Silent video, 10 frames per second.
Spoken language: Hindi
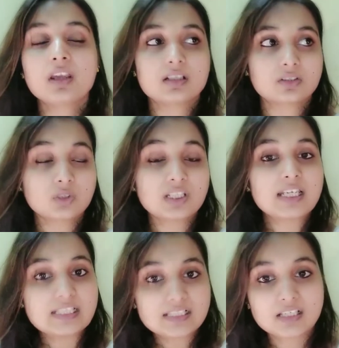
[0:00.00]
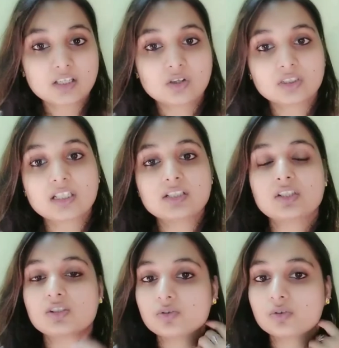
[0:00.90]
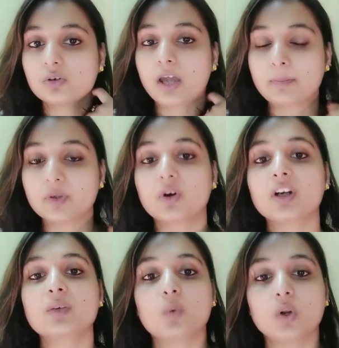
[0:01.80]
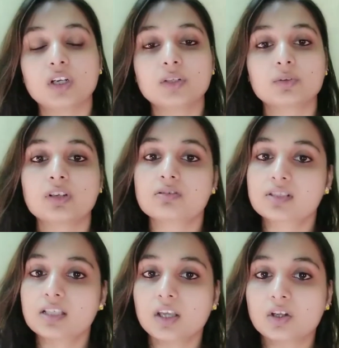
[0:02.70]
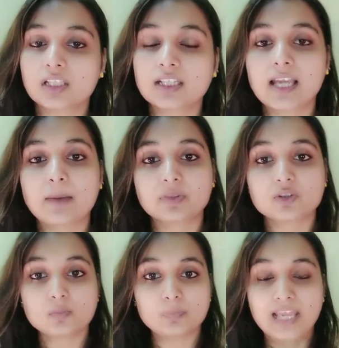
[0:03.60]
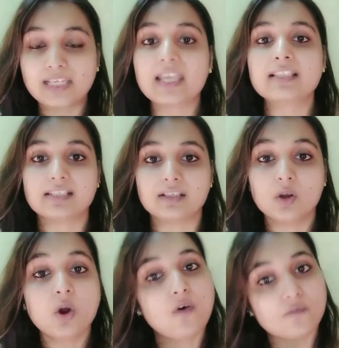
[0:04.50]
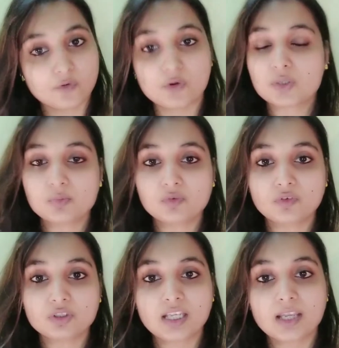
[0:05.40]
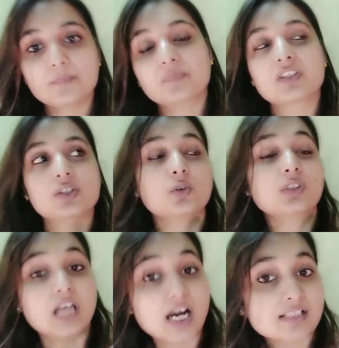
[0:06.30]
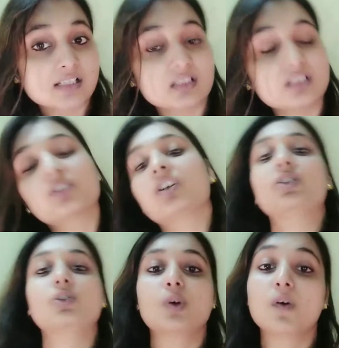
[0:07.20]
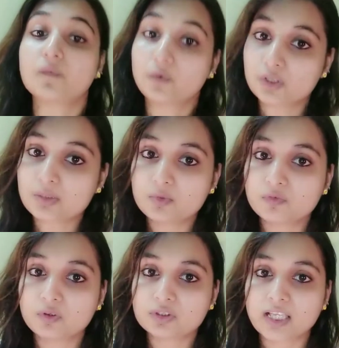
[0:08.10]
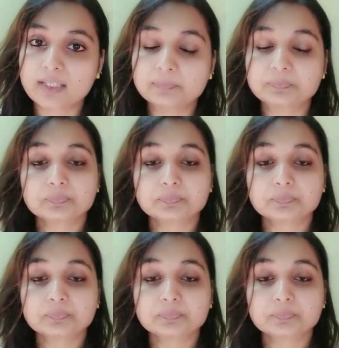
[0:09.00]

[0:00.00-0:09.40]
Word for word: क्योंकि इनसे क्या होता है ये जो एप्रिकॉट एंड वॉलनट होता है उससे क्या होता है कि आपके जो ब्लैक हेड्स हैं वो रिमूव होते हैं जिनको डार्क सर्कल का इशू है वो रिमूव होता है